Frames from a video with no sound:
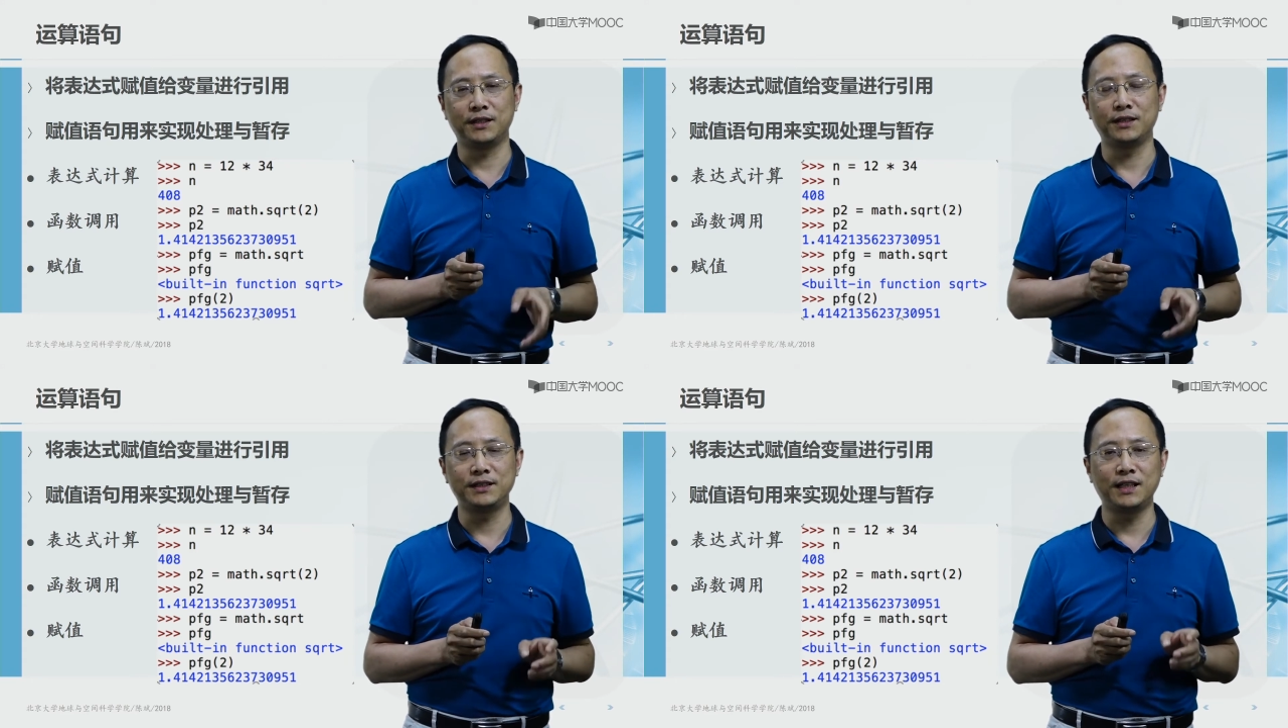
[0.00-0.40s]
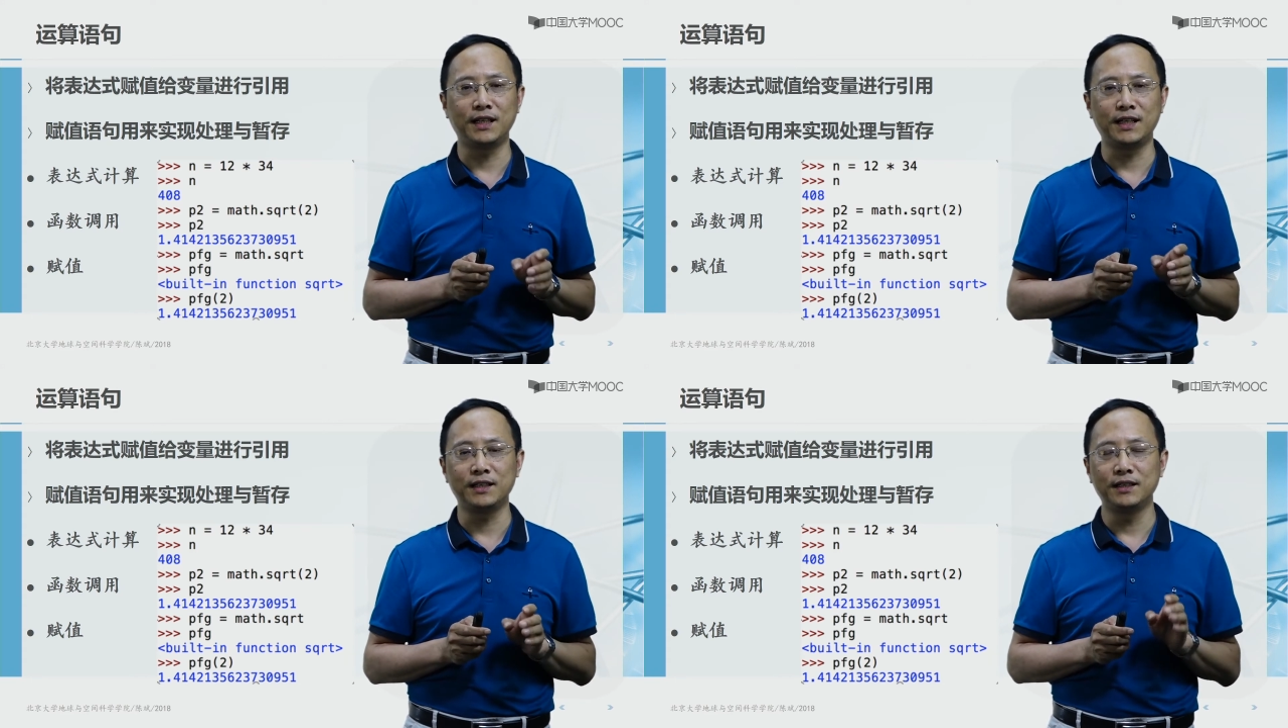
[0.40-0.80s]
那将
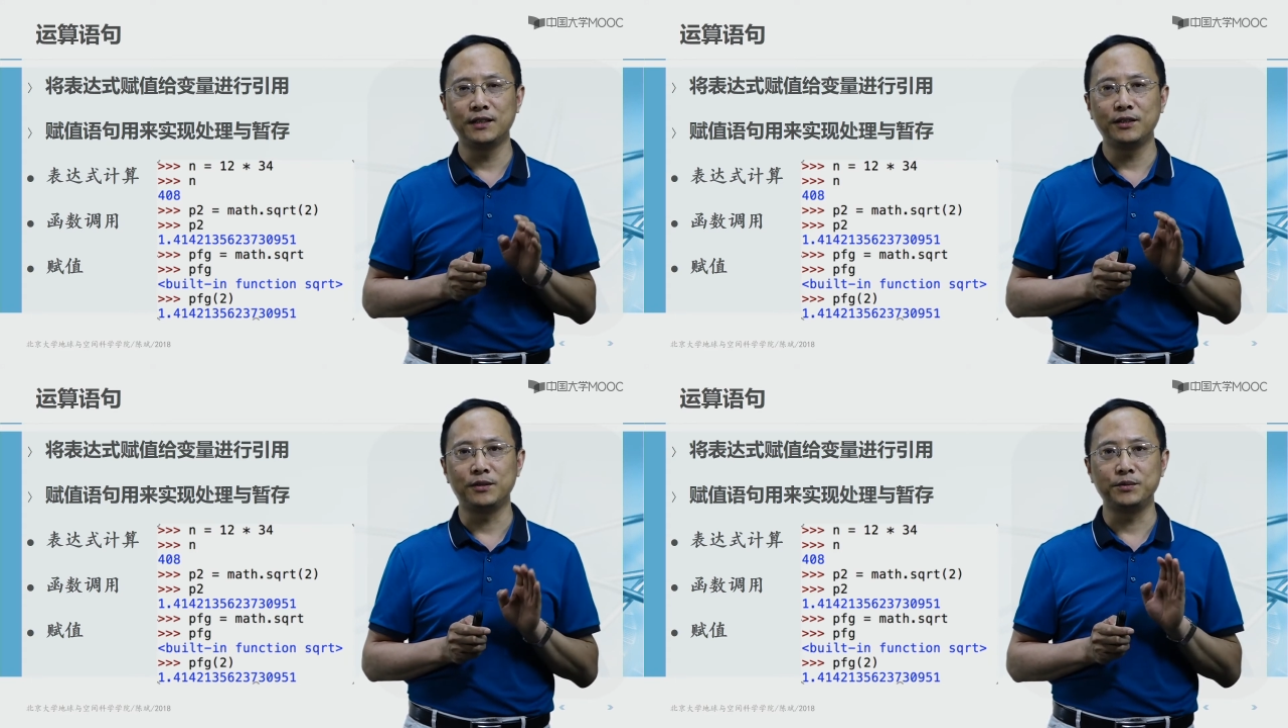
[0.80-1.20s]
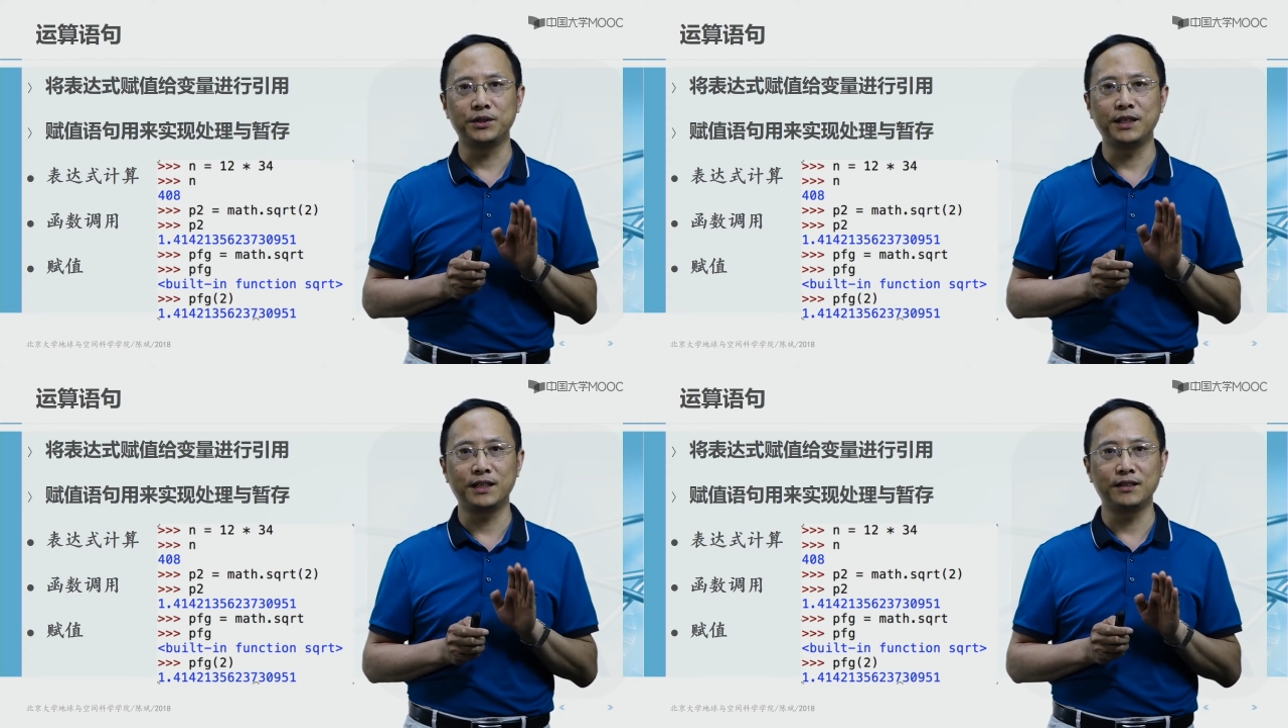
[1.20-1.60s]
来呢，我们就
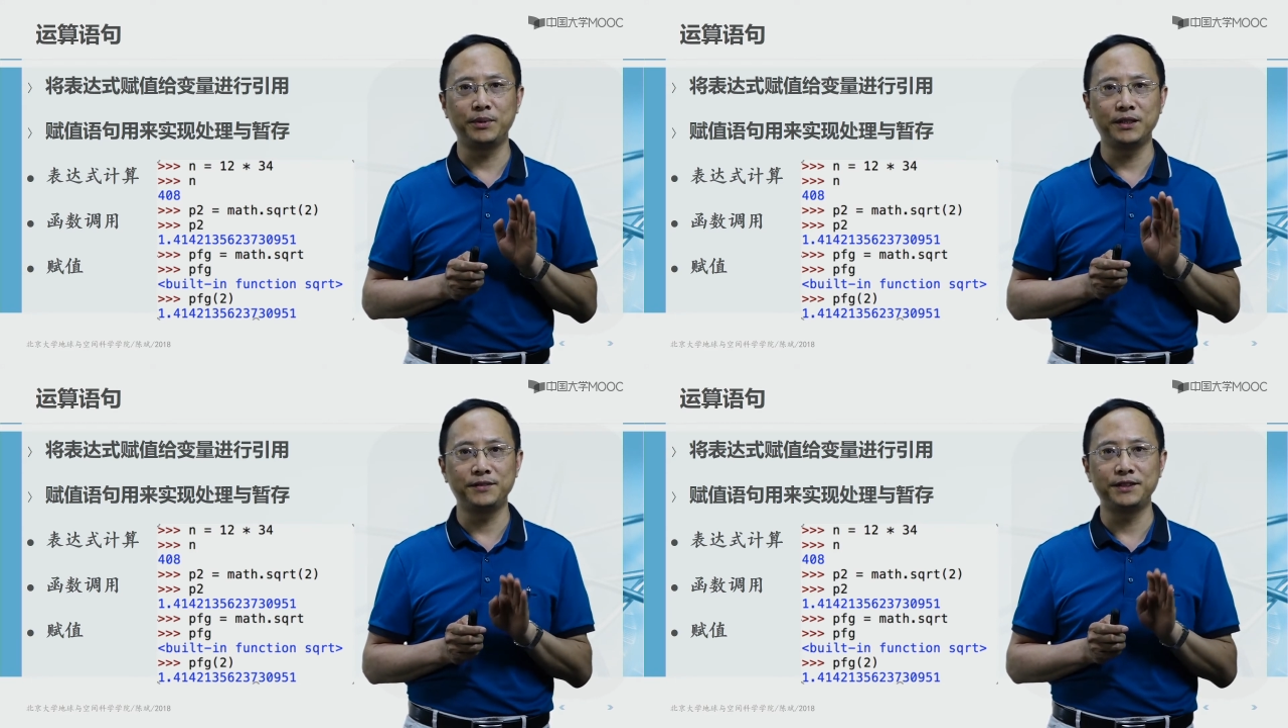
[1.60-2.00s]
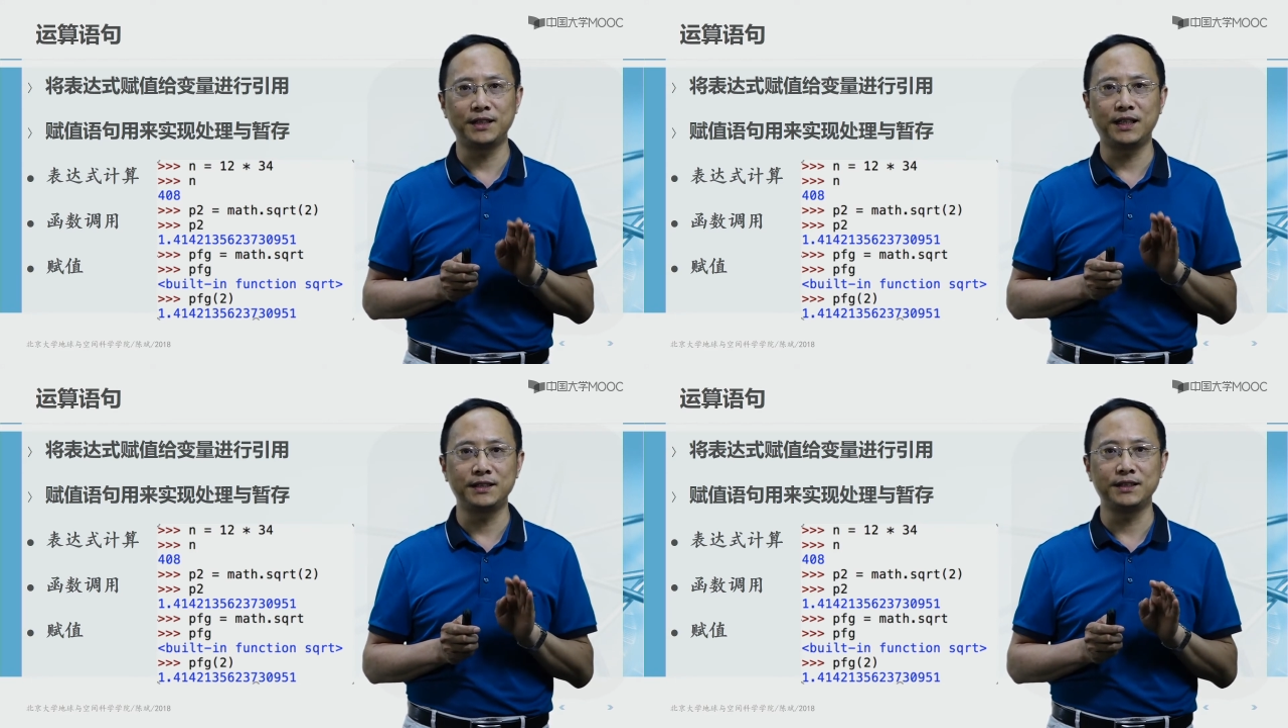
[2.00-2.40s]
可以看到 PFG
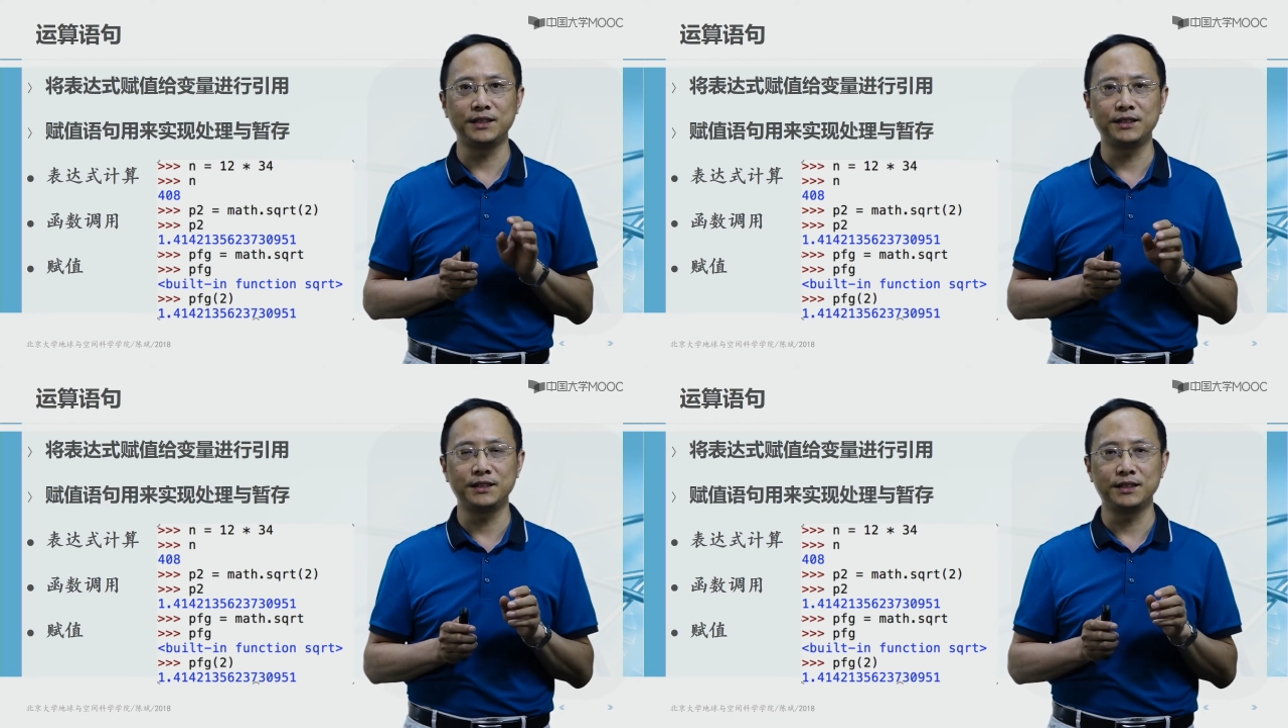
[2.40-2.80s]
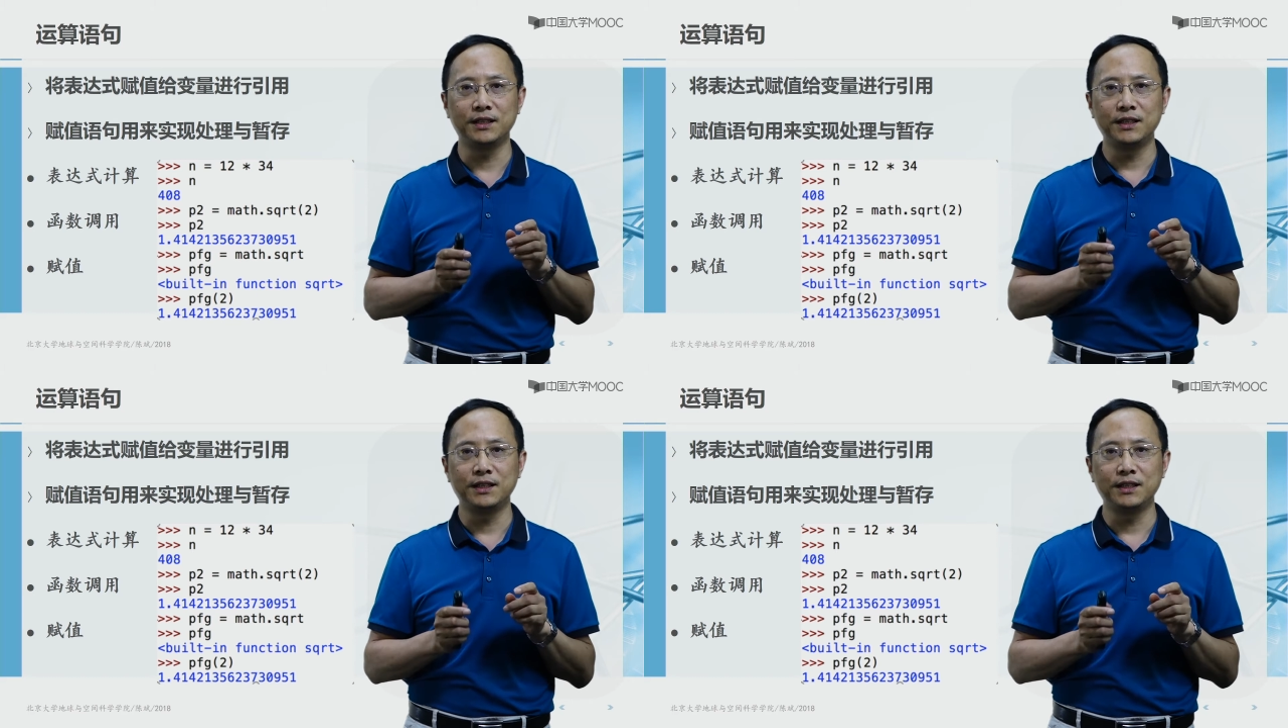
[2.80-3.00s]
它其实是